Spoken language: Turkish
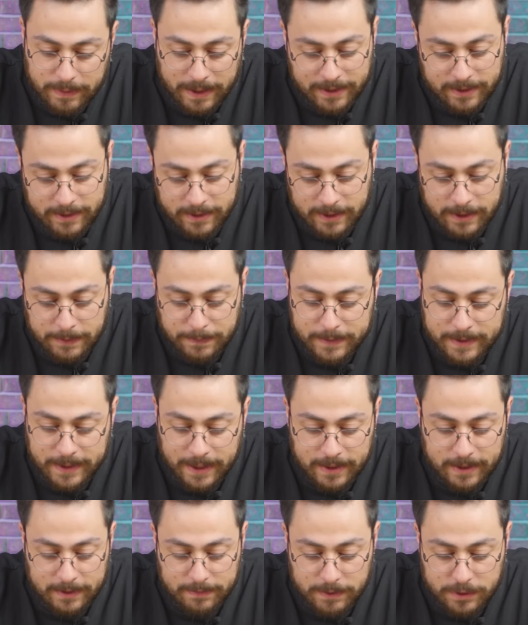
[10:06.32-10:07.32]
Ben
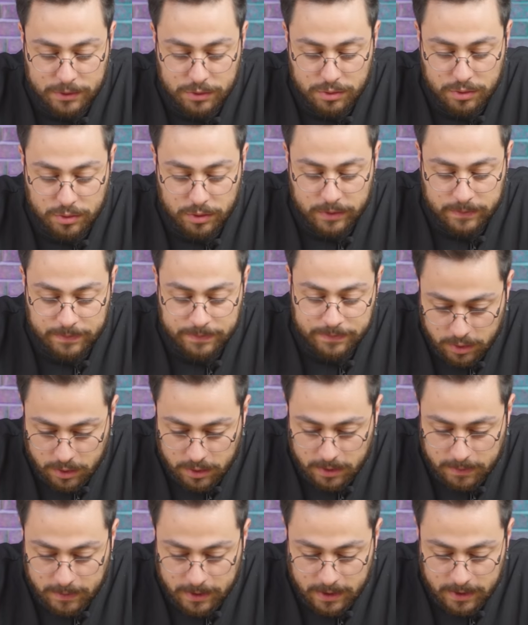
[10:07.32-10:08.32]
iptal etmek istiyorum.
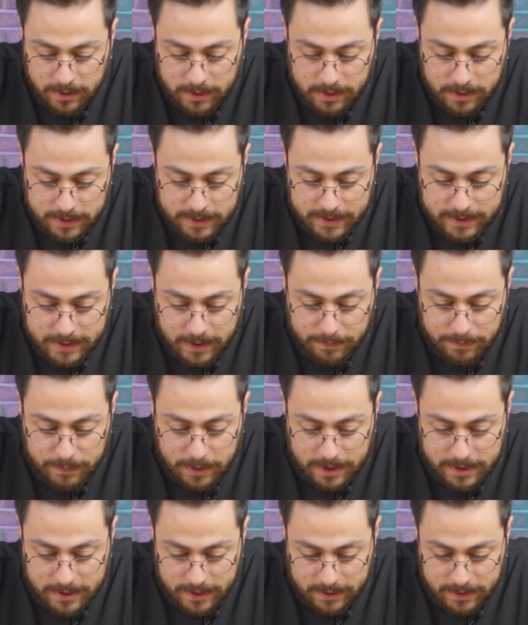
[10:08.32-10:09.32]
Ödeme
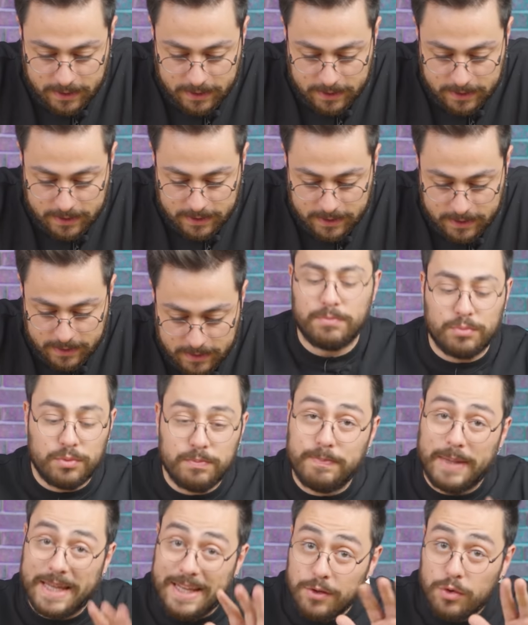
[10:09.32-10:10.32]
istenmeyecek dediniz.
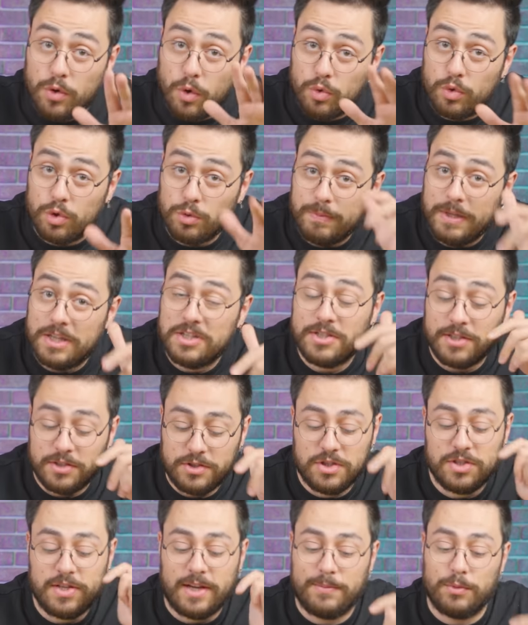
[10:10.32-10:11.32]
Bu beni korkutmaya
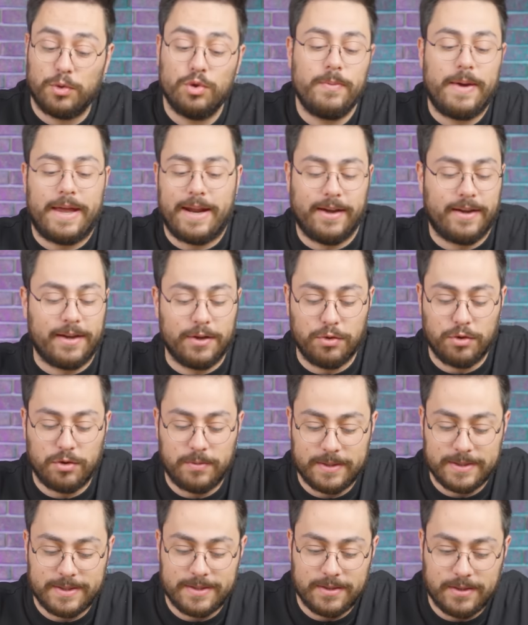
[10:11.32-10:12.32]
çalışacak mı onu merak ediyorum
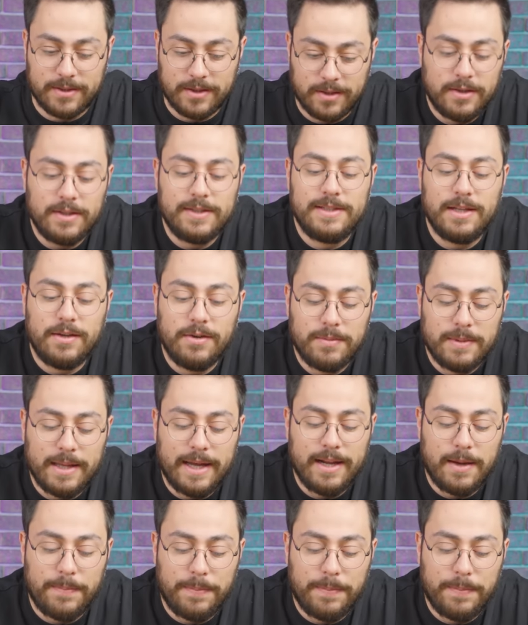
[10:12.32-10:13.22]
aslında. İşlem iptal